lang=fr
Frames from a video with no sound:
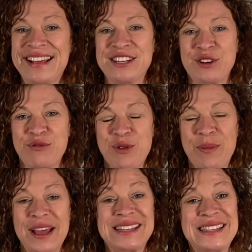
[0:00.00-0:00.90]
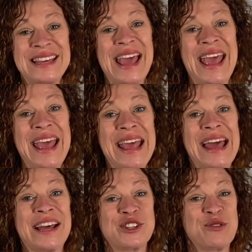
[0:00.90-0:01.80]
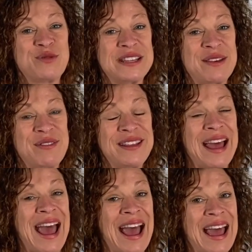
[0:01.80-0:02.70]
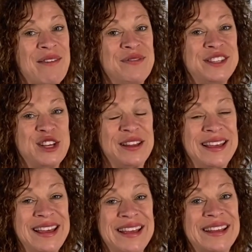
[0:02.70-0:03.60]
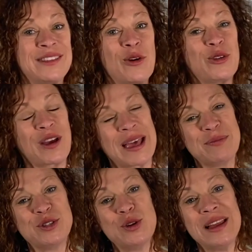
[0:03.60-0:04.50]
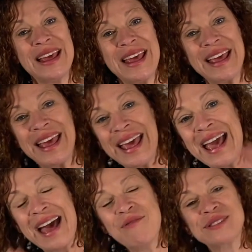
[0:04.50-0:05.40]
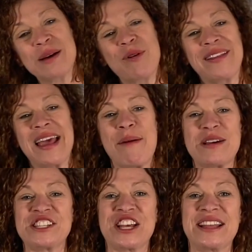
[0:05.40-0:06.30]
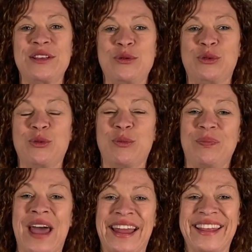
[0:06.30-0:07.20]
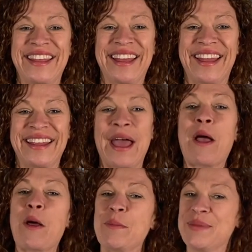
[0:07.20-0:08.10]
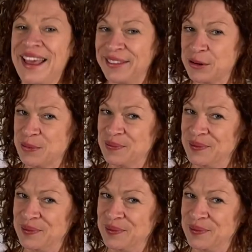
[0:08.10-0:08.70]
Je vous remercie et je vous invite à visionner d'autres capsules et à vous abonner à ma chaîne YouTube. À très très très bientôt.